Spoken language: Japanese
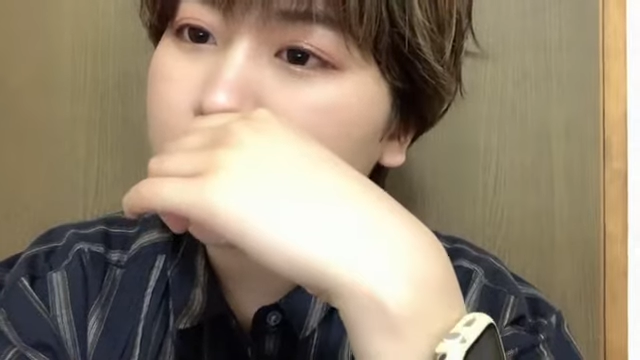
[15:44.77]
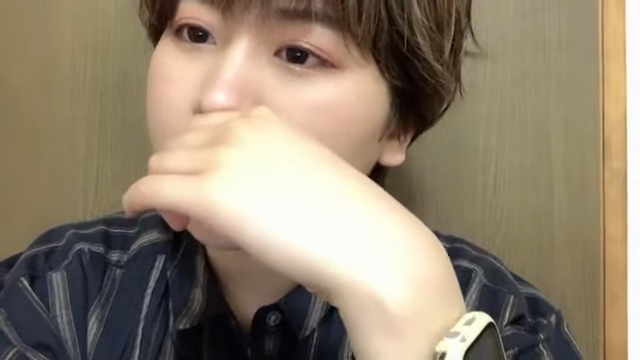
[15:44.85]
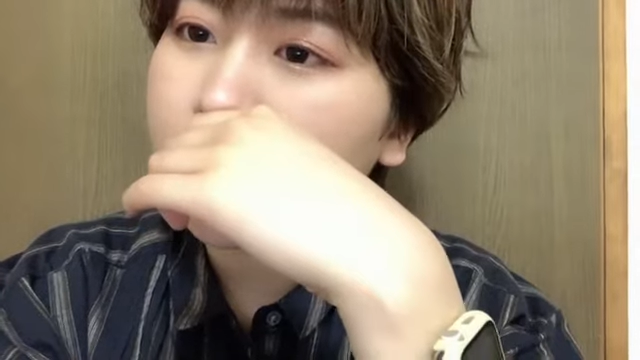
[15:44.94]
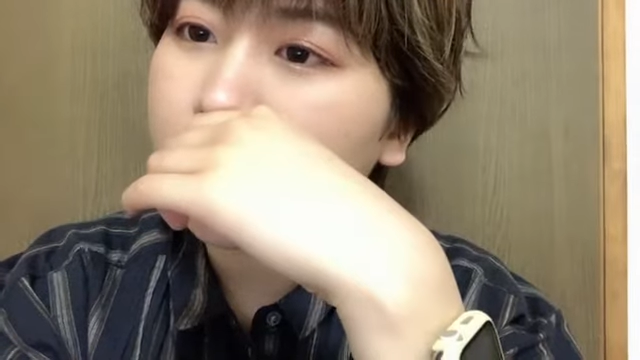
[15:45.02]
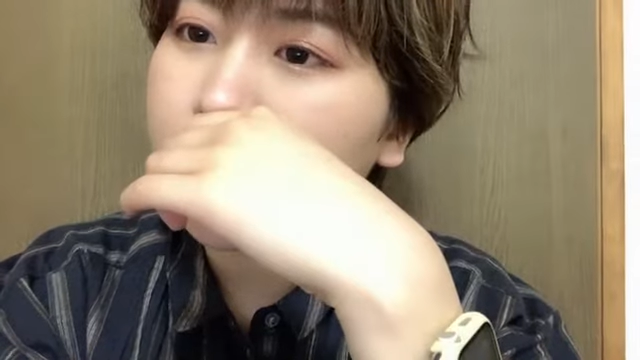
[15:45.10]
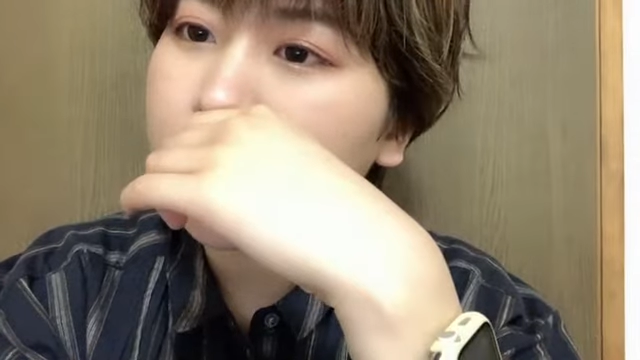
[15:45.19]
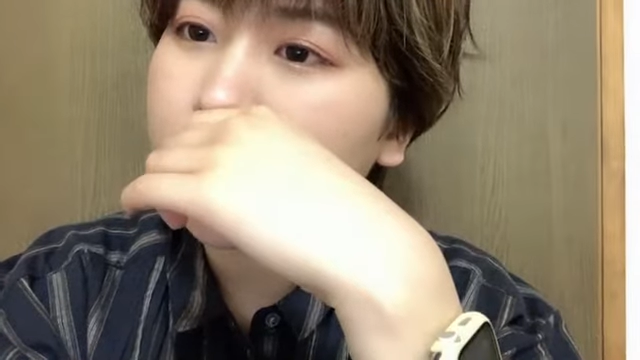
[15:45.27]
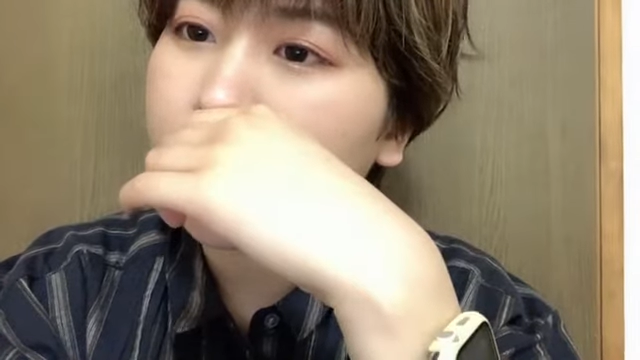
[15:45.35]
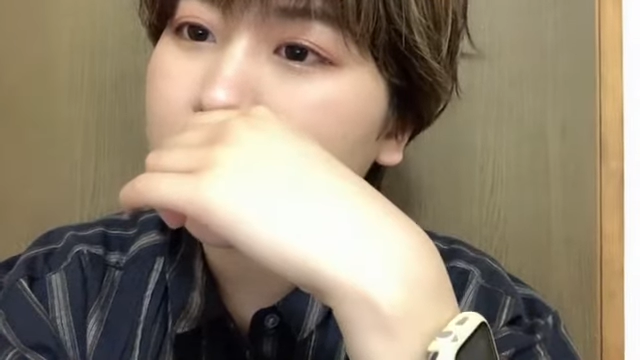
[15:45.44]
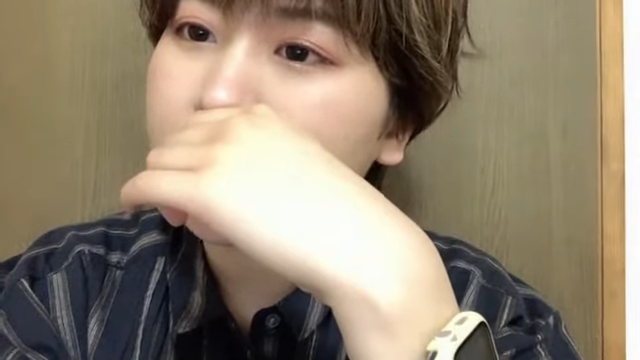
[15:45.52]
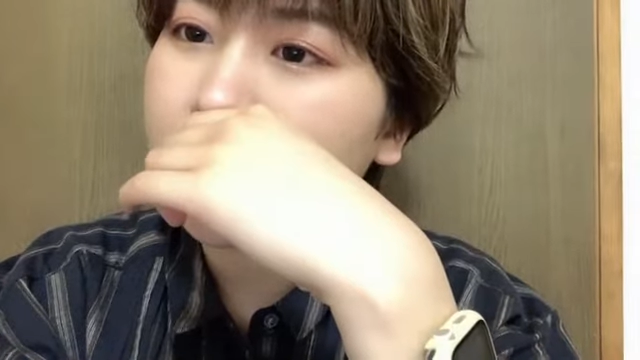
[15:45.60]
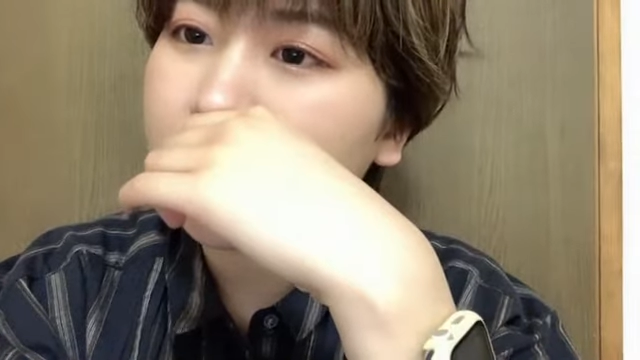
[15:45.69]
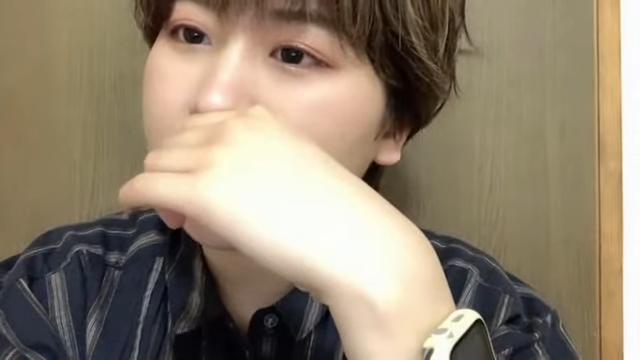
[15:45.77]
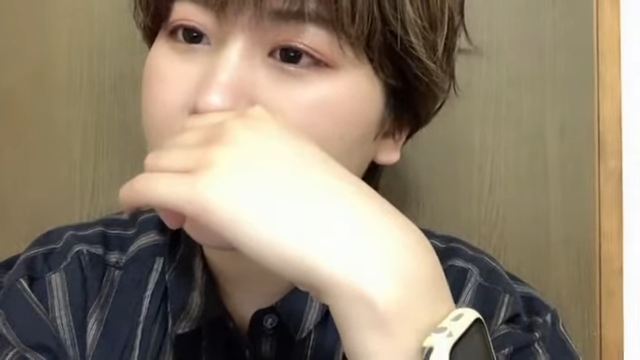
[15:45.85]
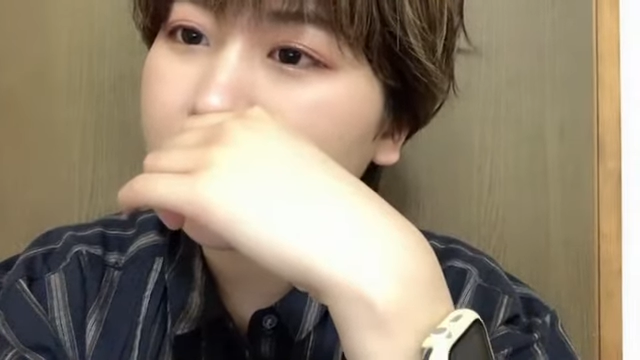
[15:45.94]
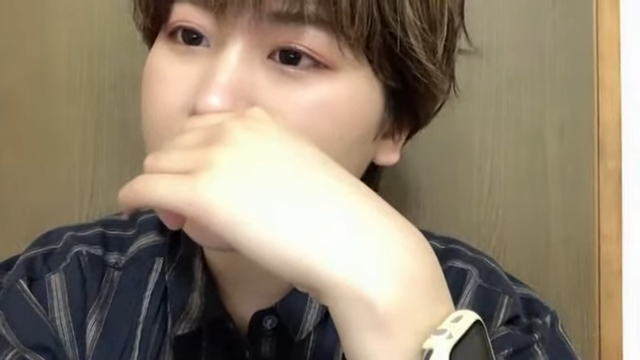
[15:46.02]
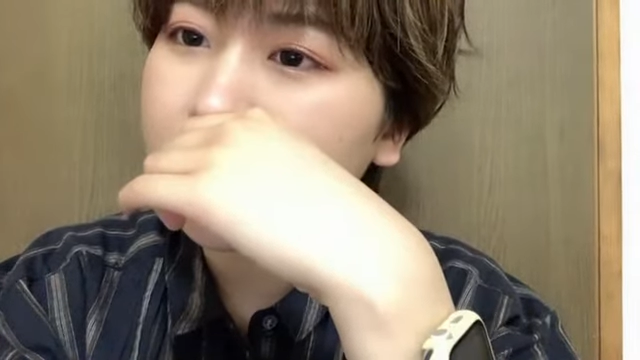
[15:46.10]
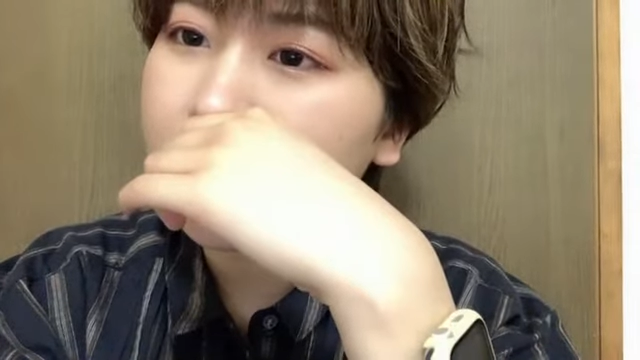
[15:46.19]
最近思ってます。携
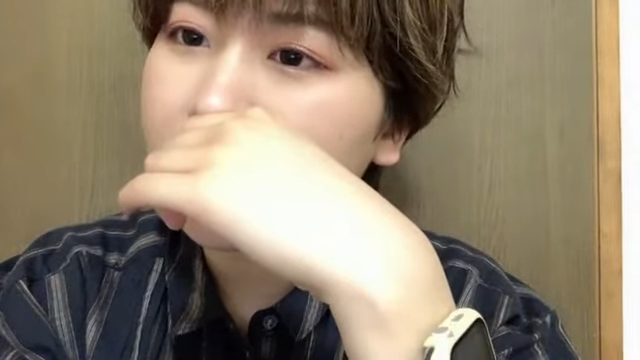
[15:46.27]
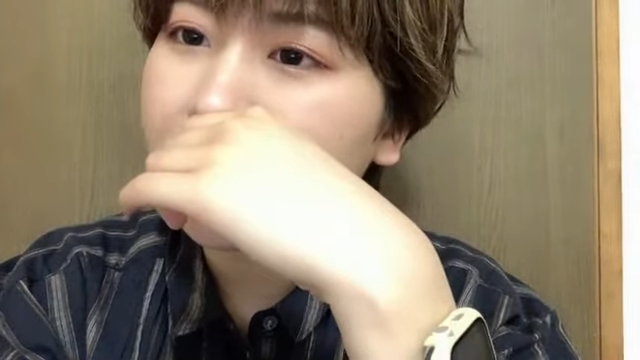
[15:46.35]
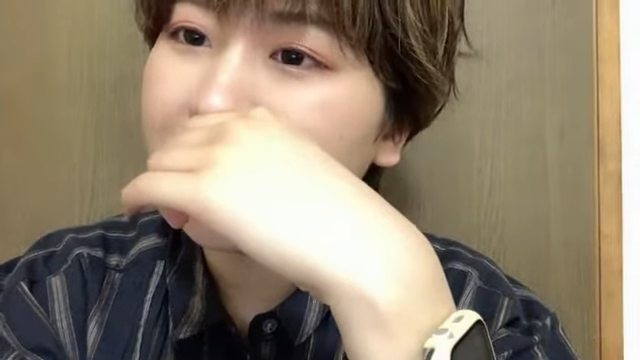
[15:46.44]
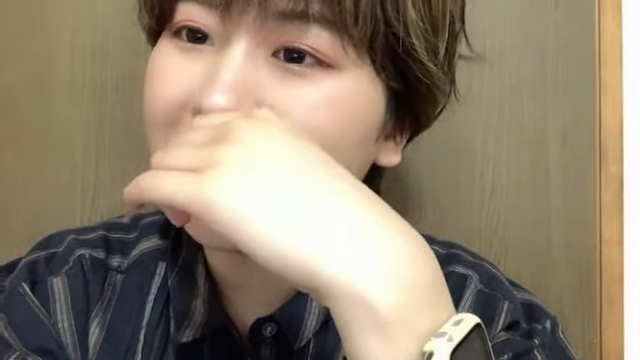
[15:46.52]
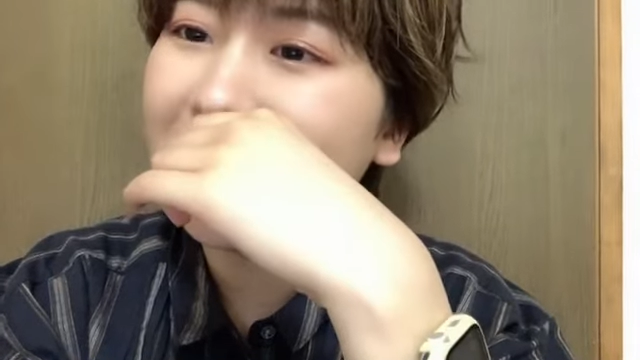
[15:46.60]
帯